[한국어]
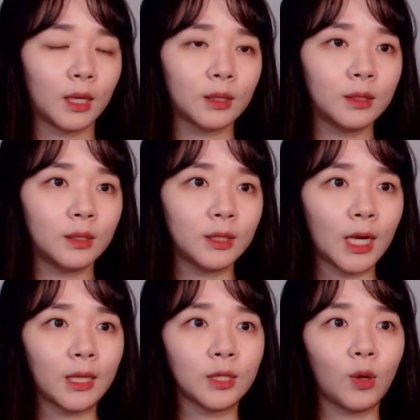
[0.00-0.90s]
그는
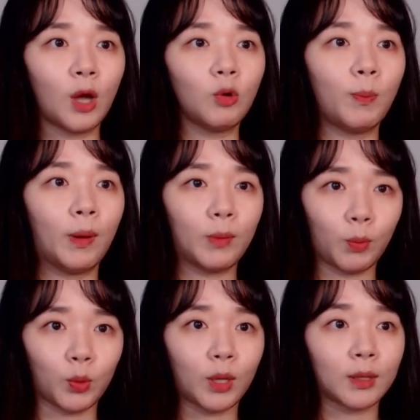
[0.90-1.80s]
산에서 하룻밤을 보낸